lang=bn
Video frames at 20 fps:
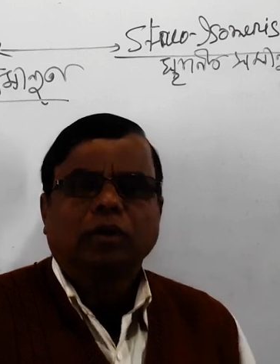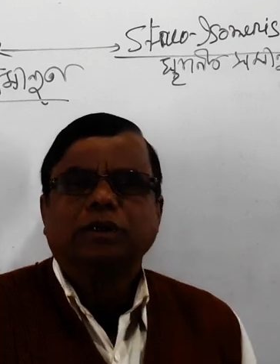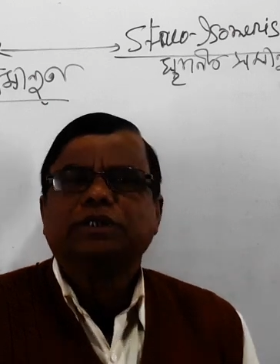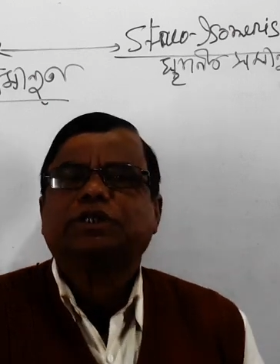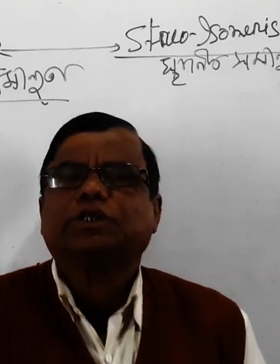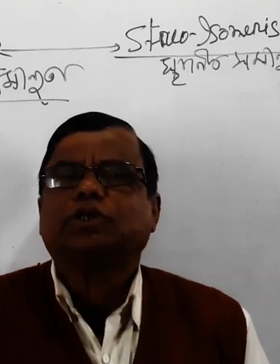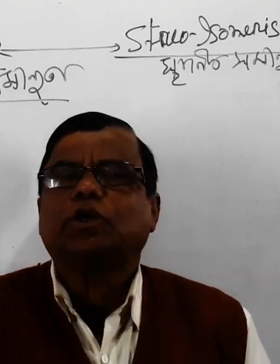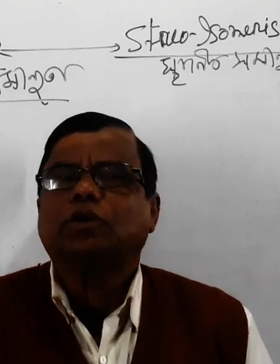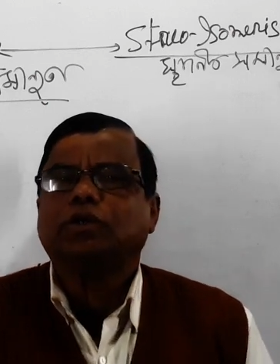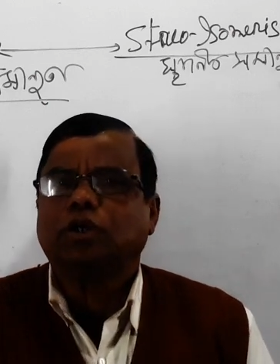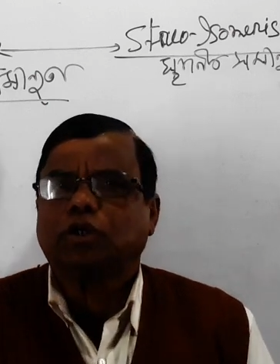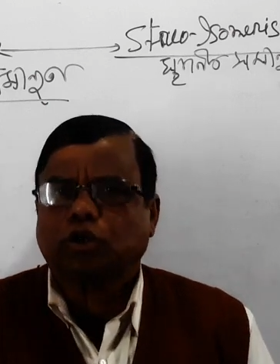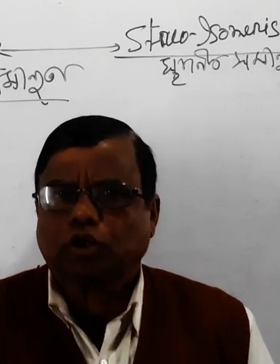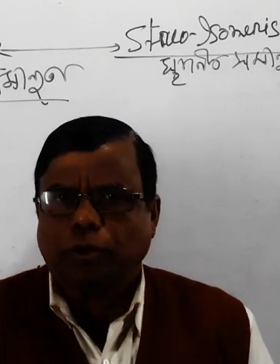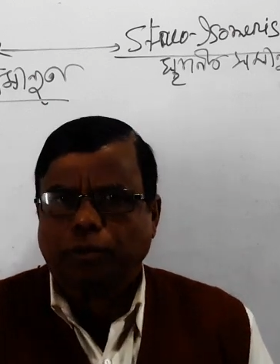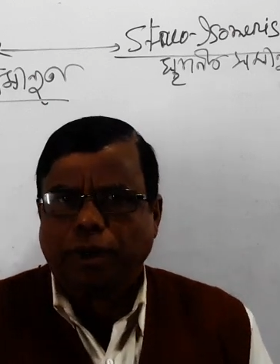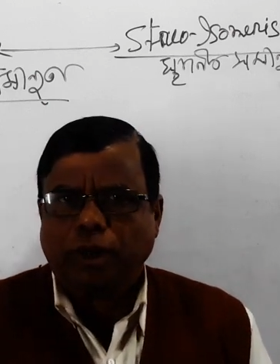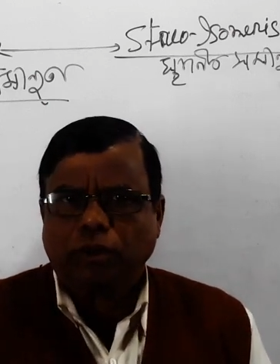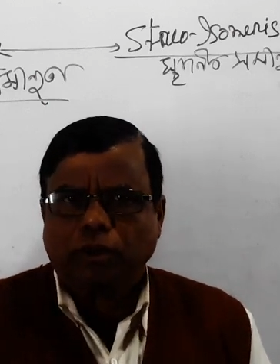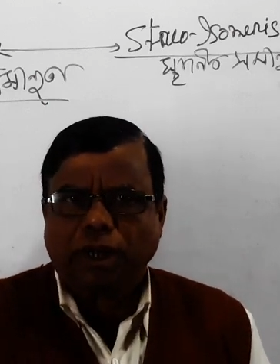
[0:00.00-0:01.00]
হলো স্টেরিও
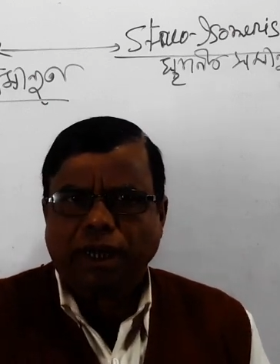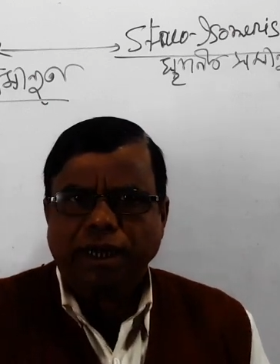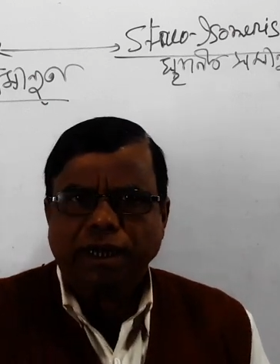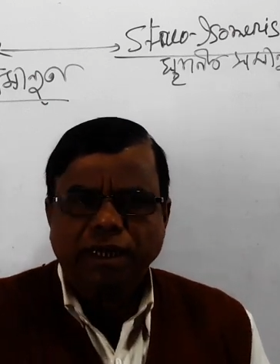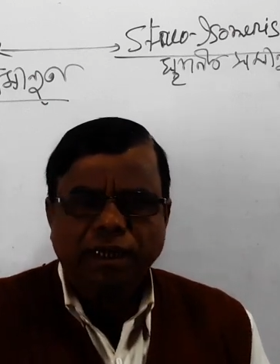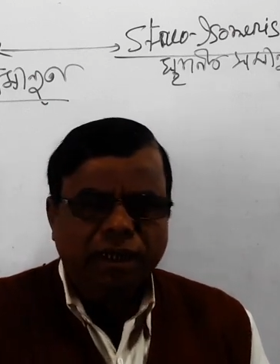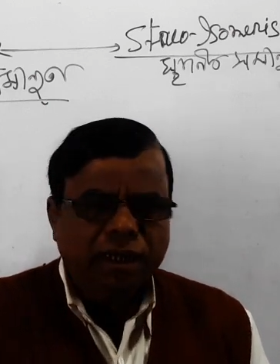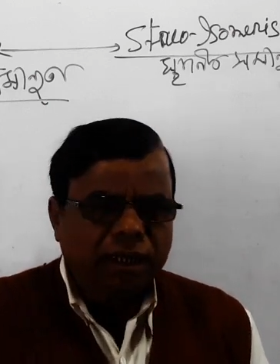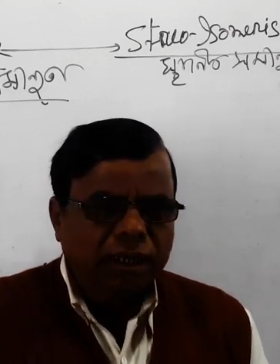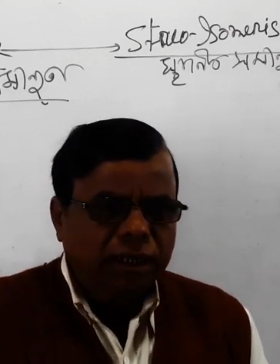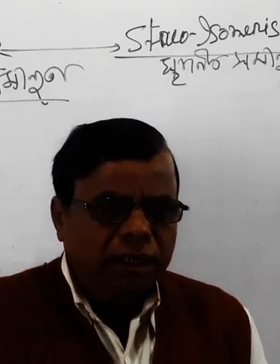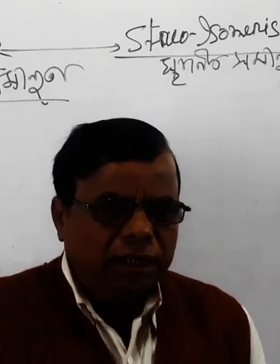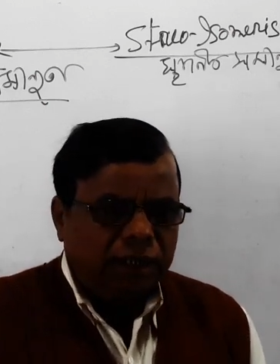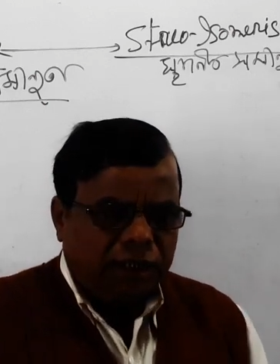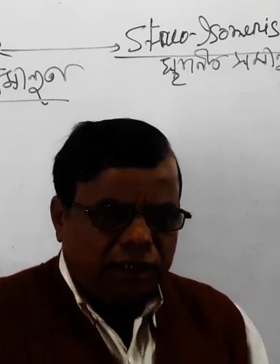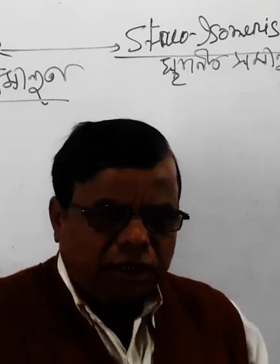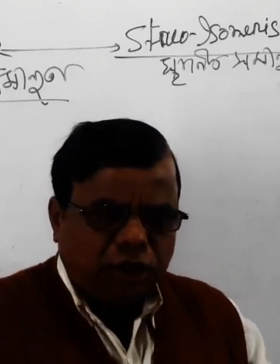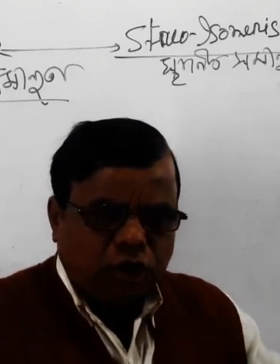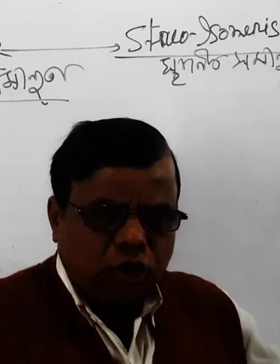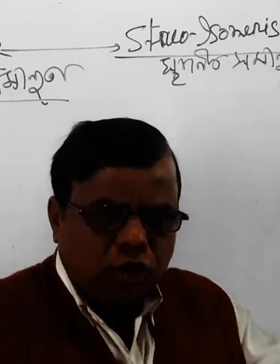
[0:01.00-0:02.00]
সমানতা
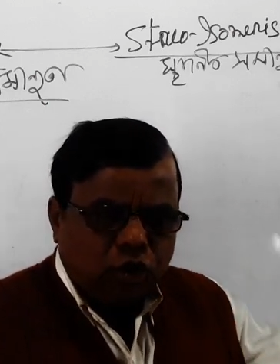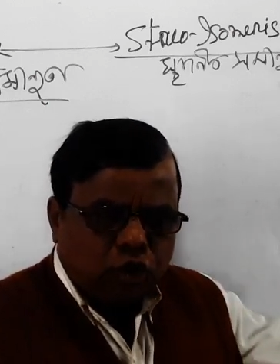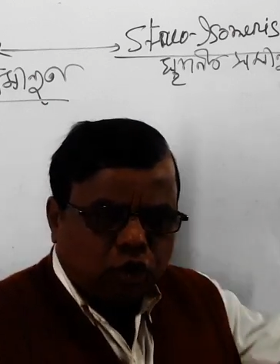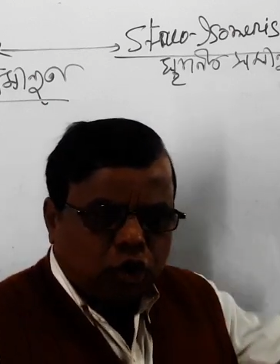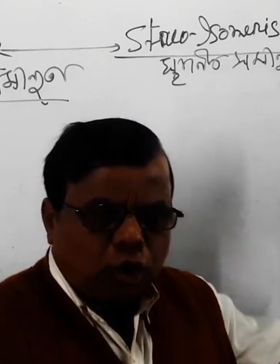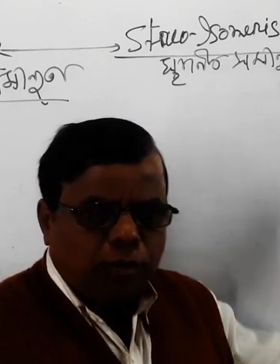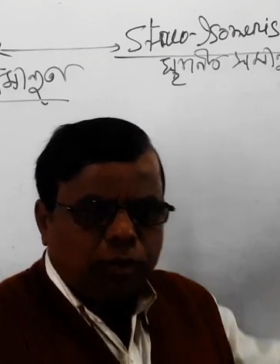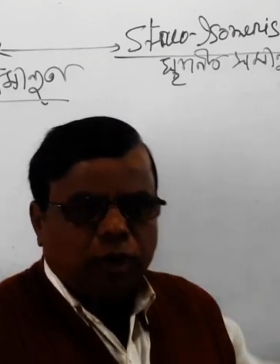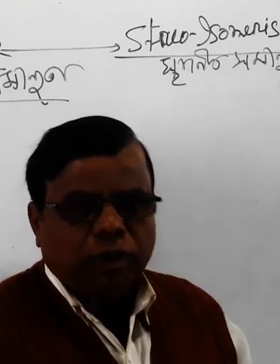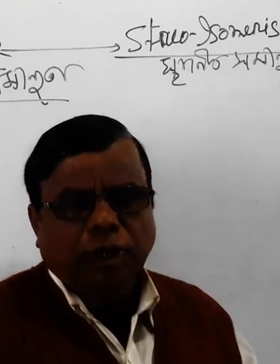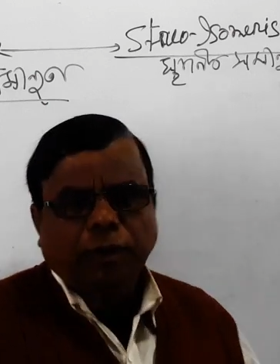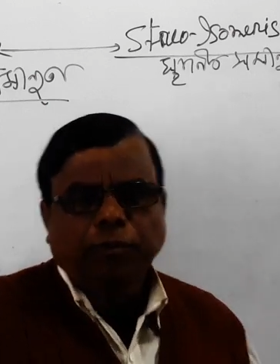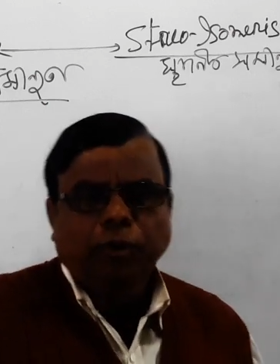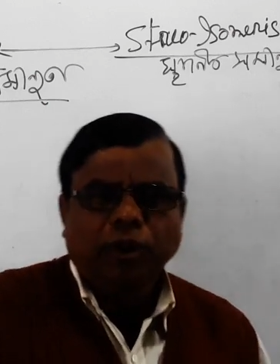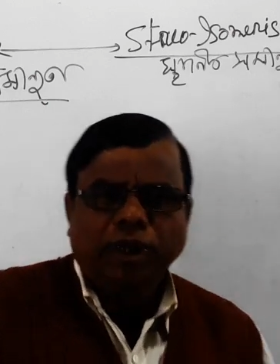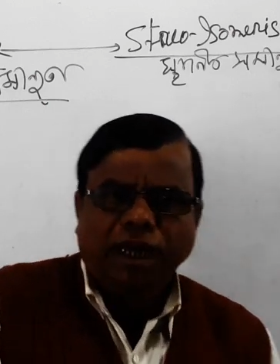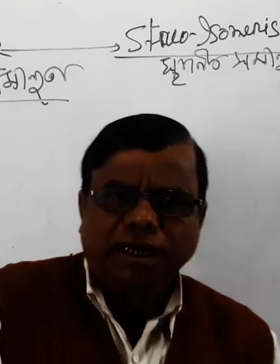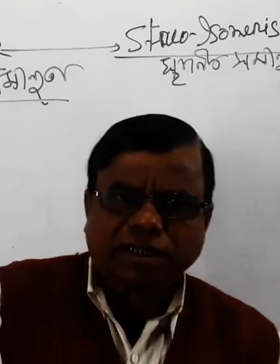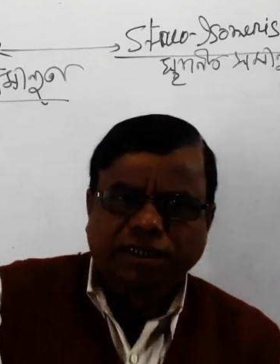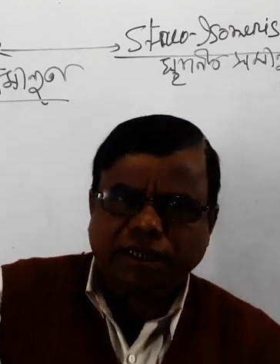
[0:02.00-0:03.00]
স্টেরিও সমানতা
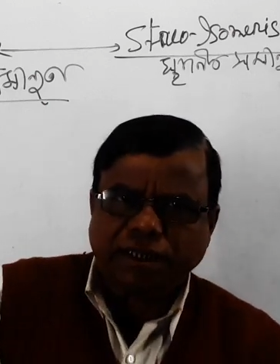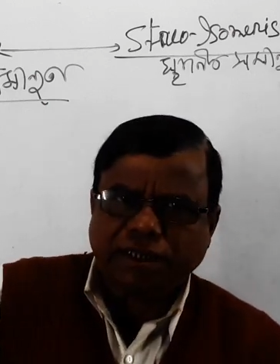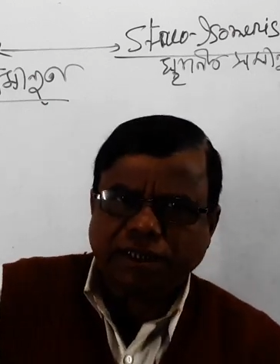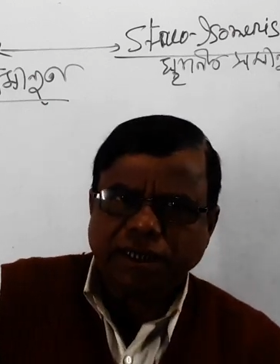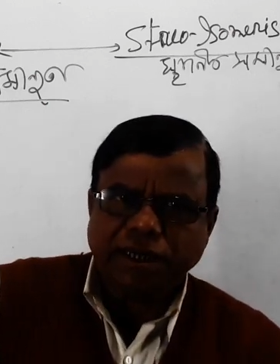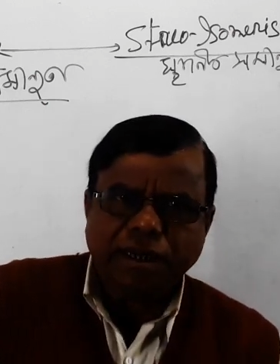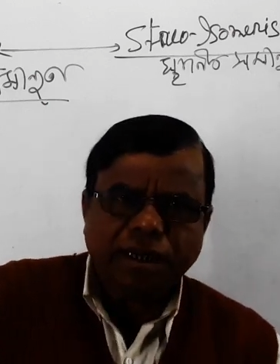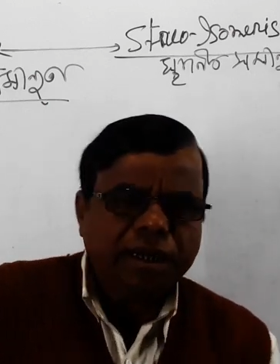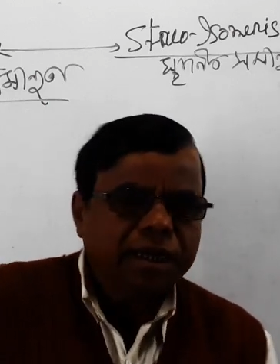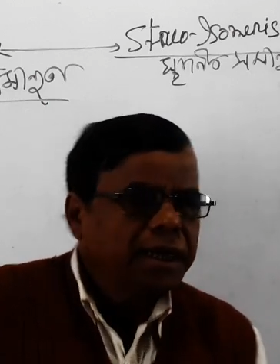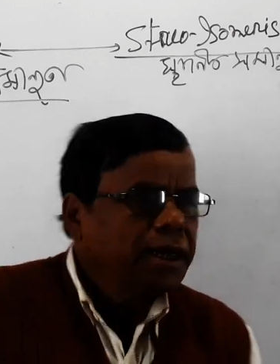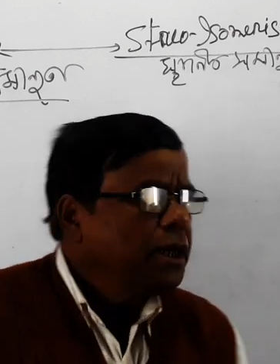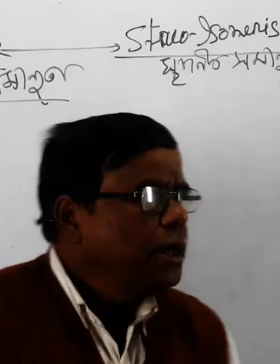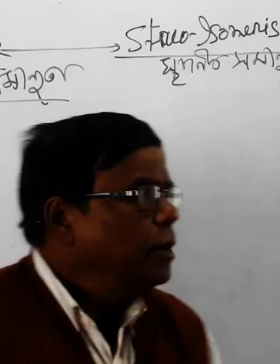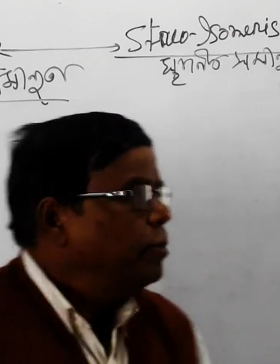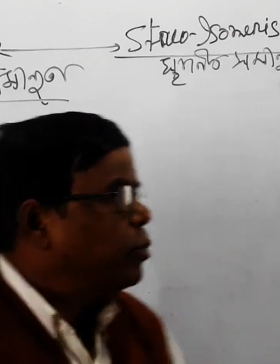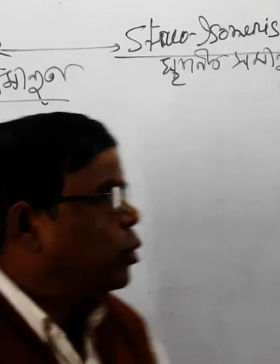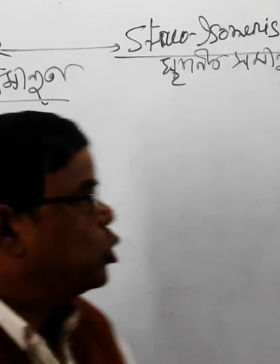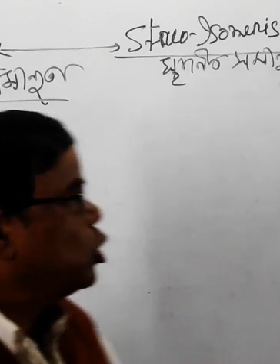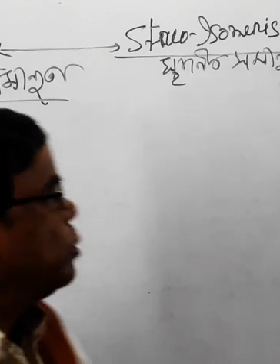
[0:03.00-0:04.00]
পড়ে আসতেছি
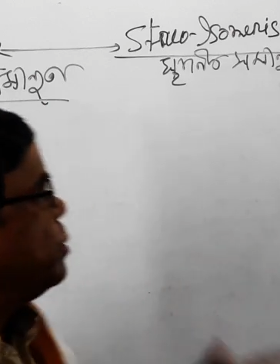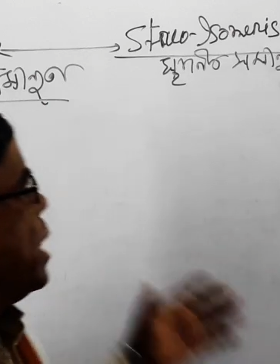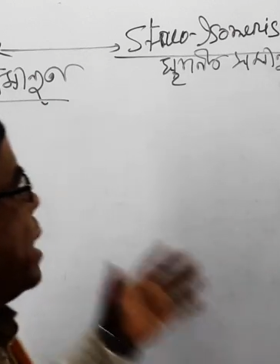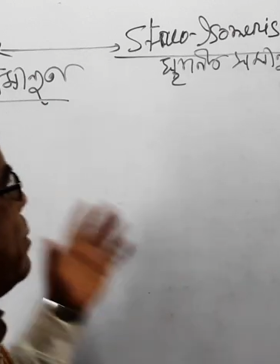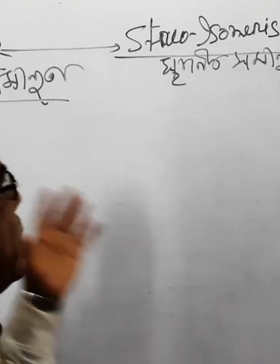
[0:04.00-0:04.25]
প্রথমে